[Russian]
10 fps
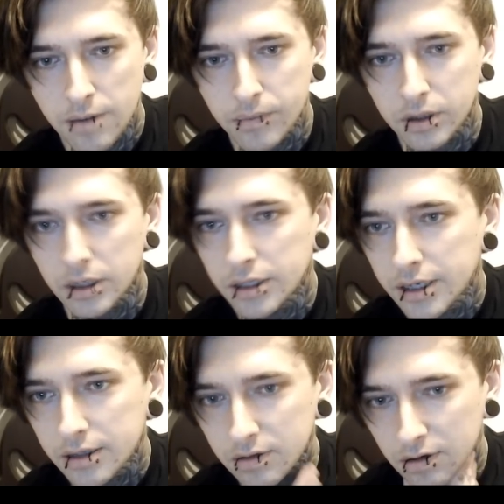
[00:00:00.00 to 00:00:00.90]

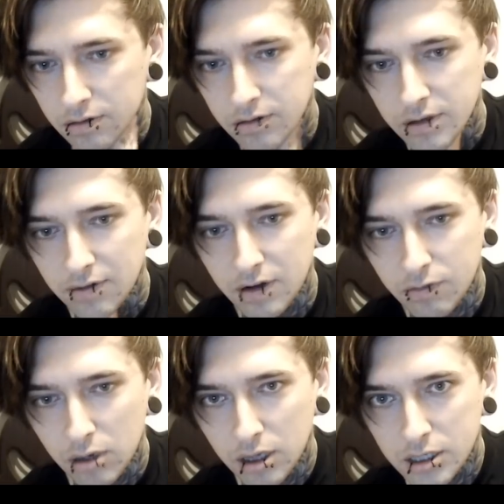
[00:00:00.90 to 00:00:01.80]
интонации расставлять в
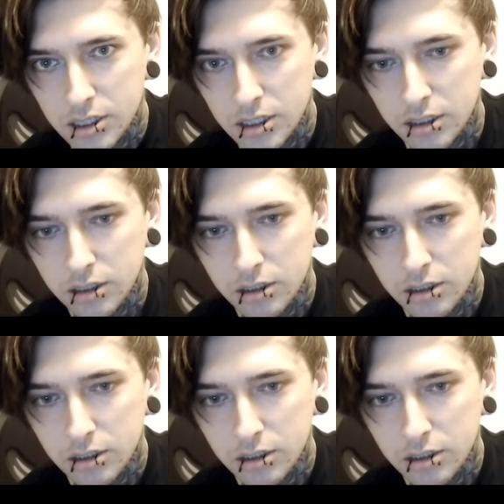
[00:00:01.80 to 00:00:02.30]
предложениях.